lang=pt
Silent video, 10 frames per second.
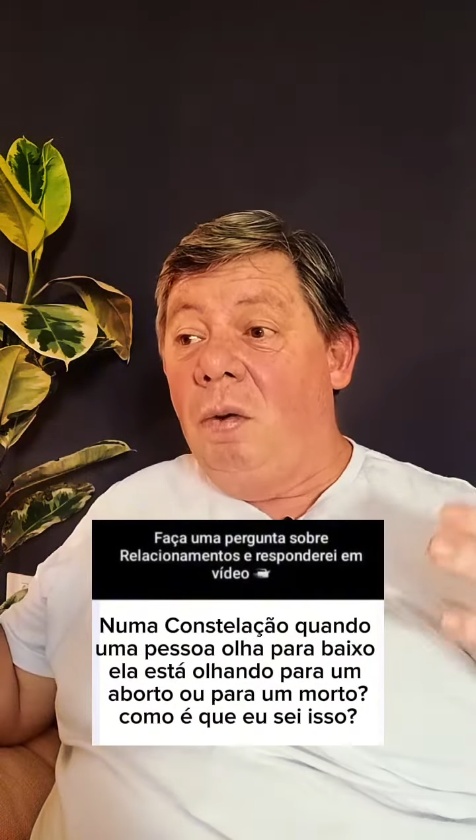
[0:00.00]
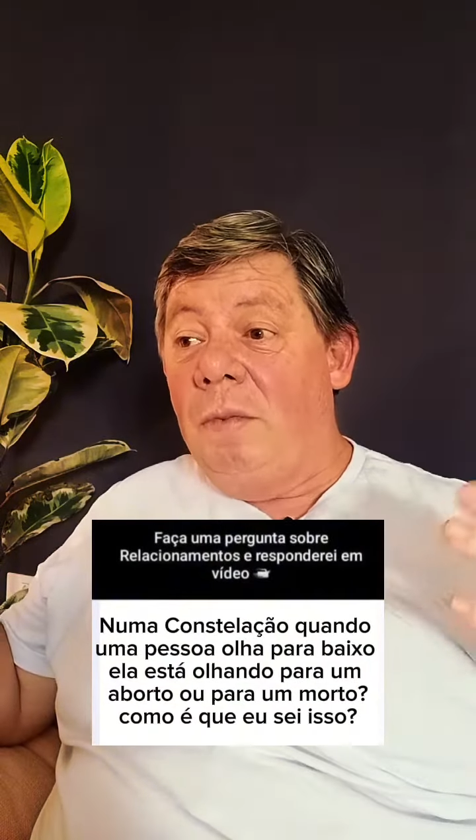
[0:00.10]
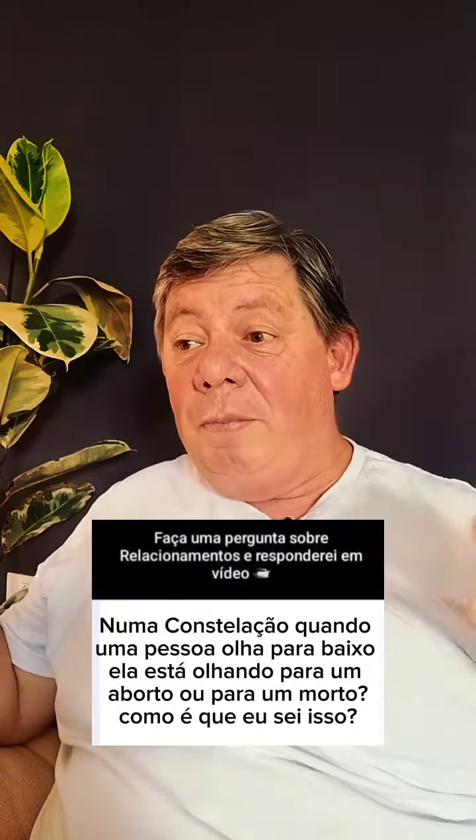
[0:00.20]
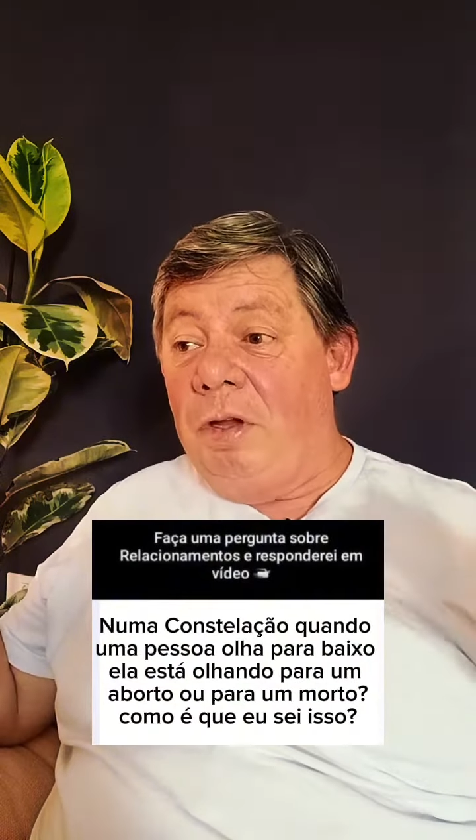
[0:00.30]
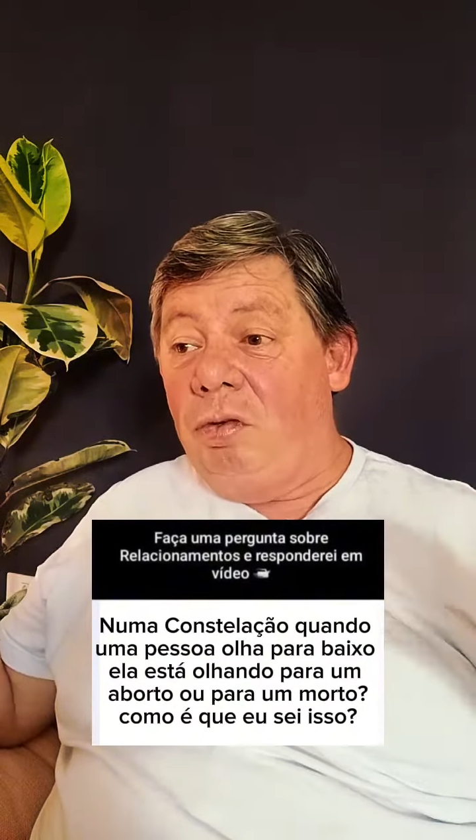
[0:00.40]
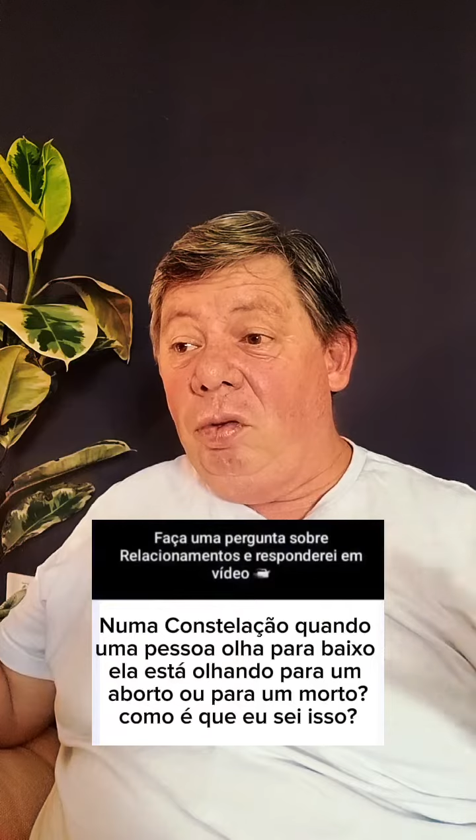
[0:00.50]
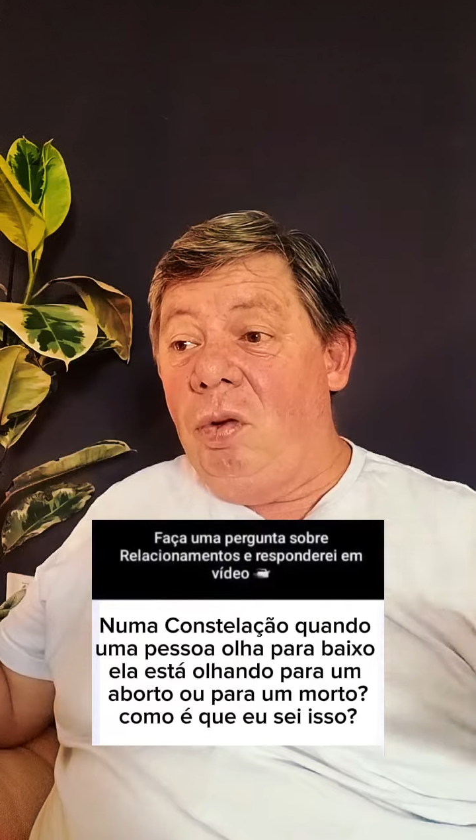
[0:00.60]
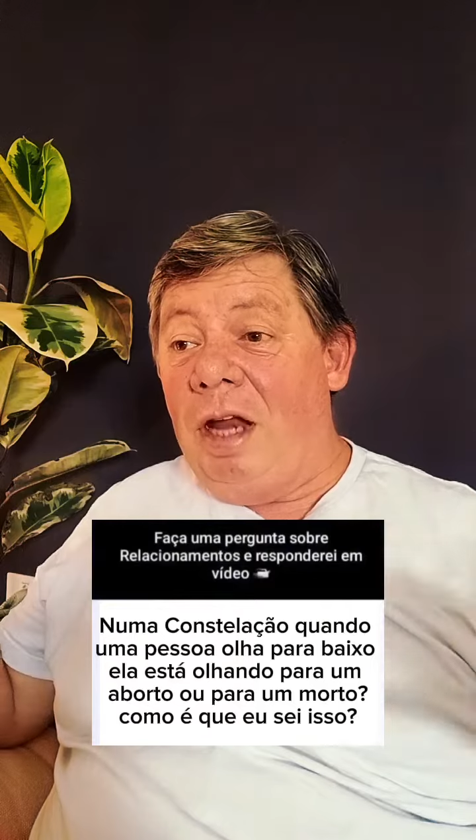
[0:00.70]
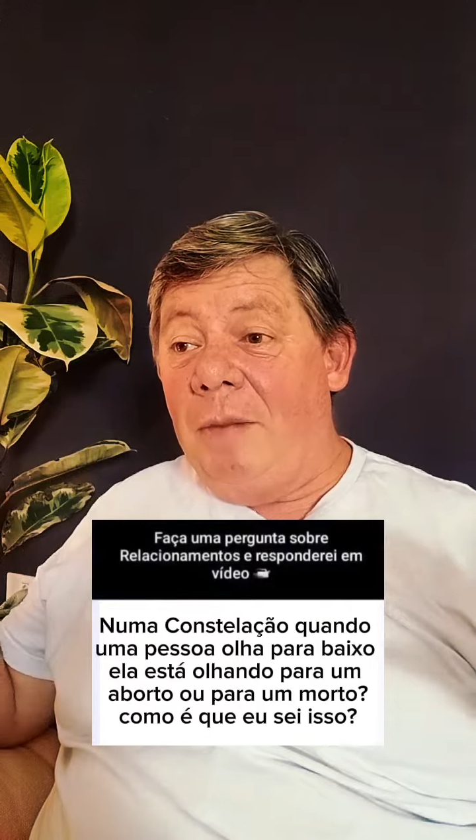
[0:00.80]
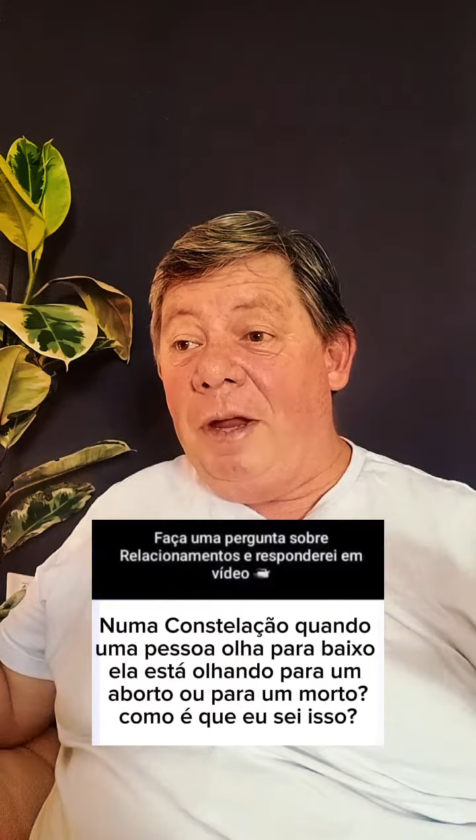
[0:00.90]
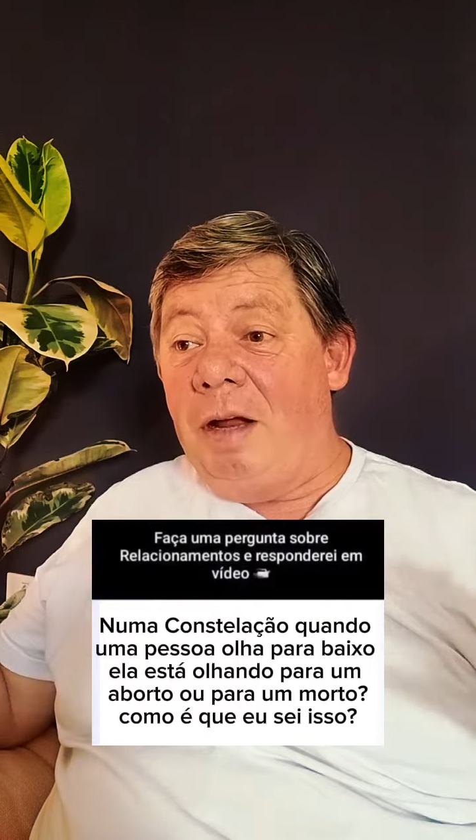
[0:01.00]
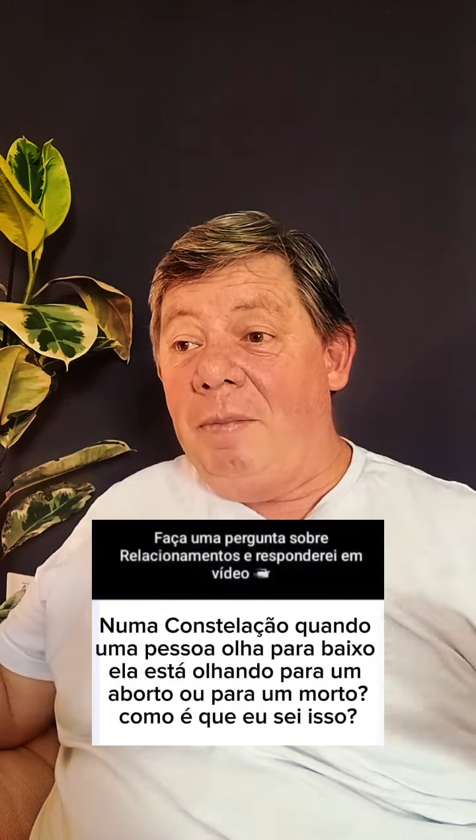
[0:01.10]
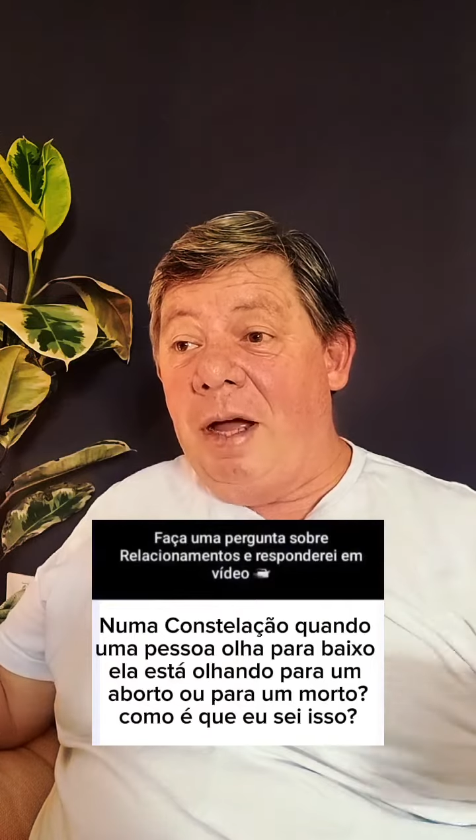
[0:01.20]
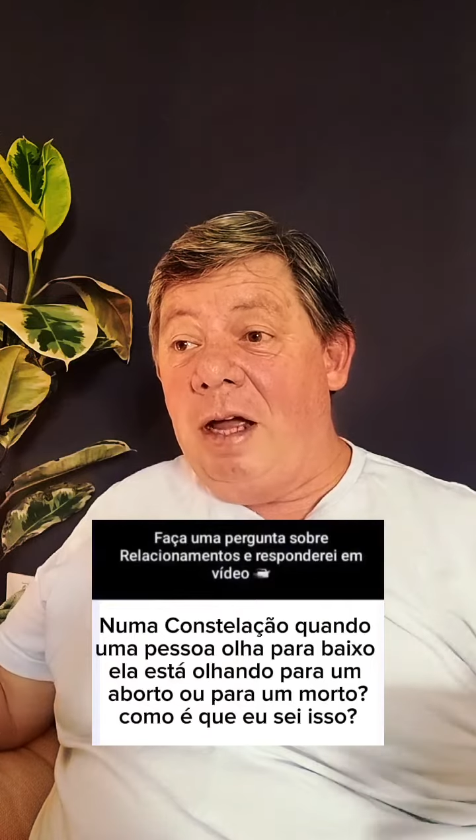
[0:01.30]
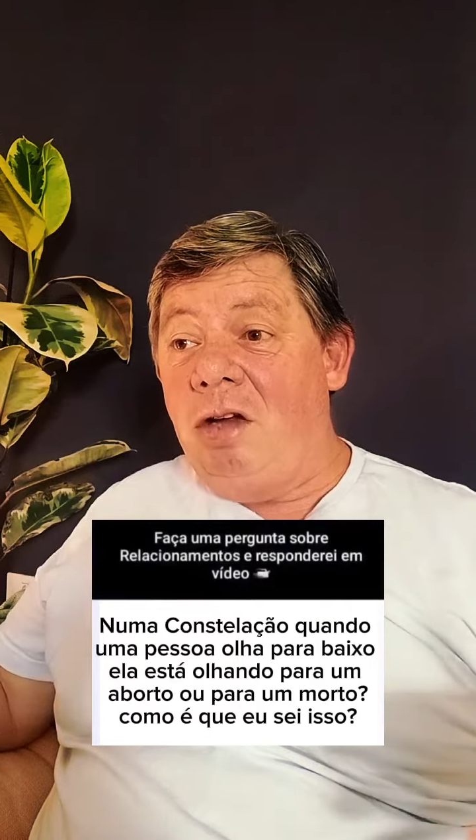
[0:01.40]
uma pessoa olhar
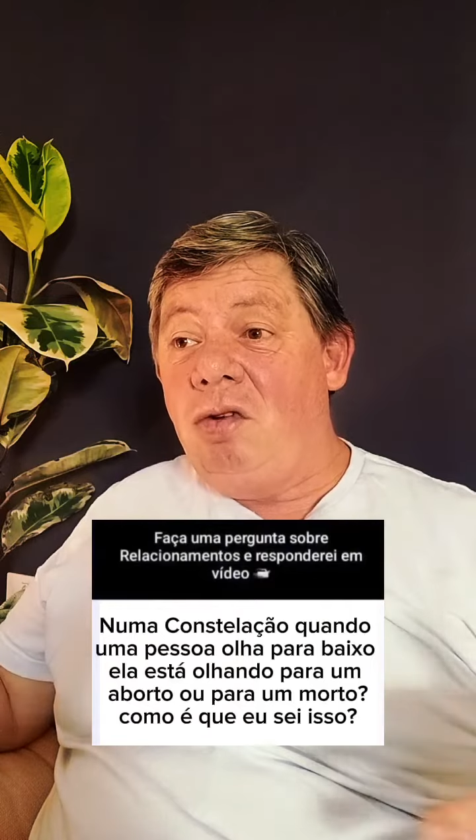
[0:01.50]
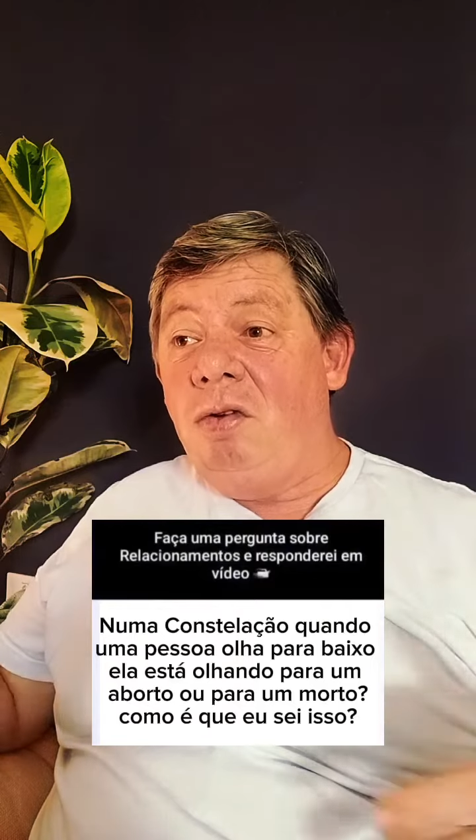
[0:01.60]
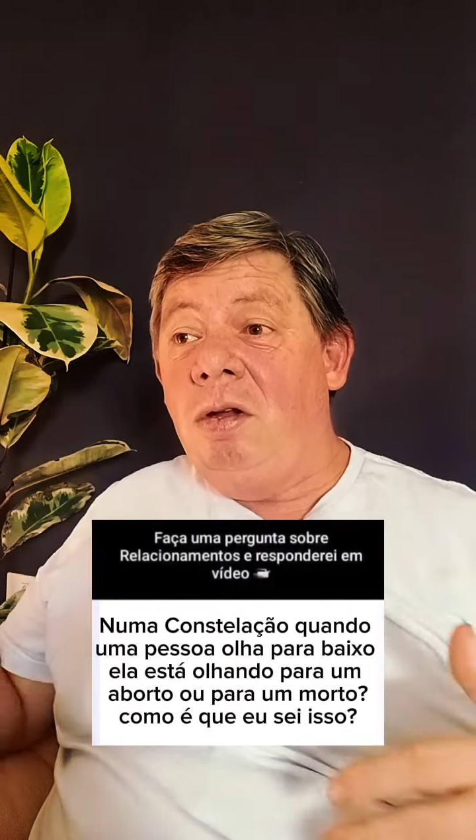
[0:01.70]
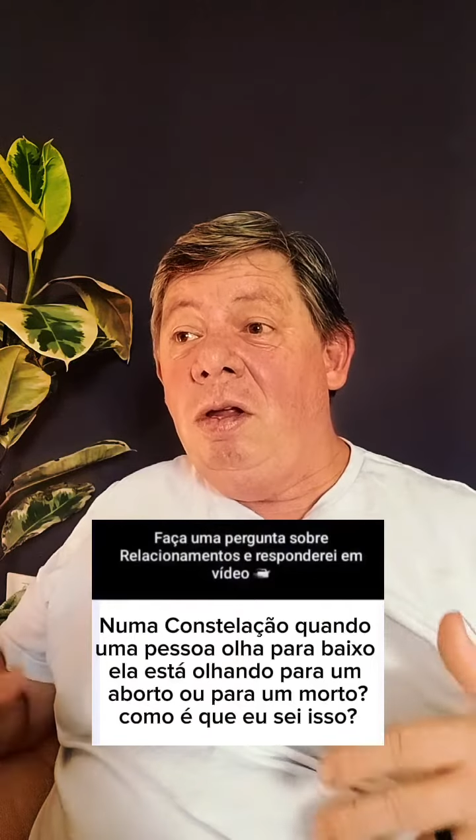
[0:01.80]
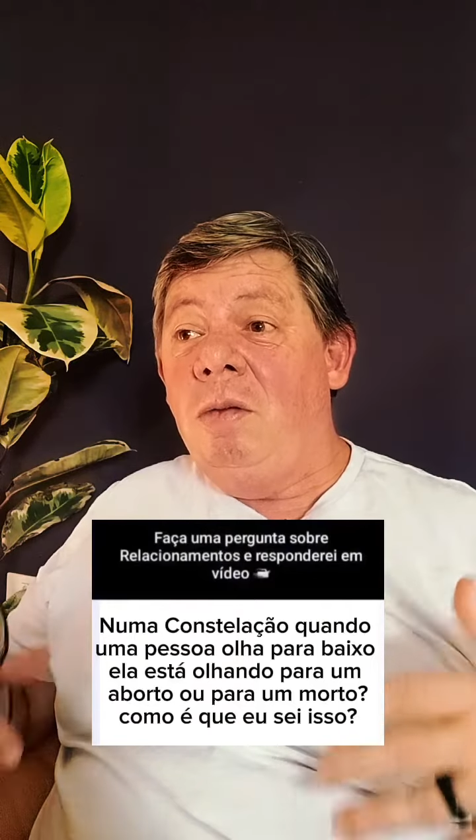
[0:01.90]
para baixo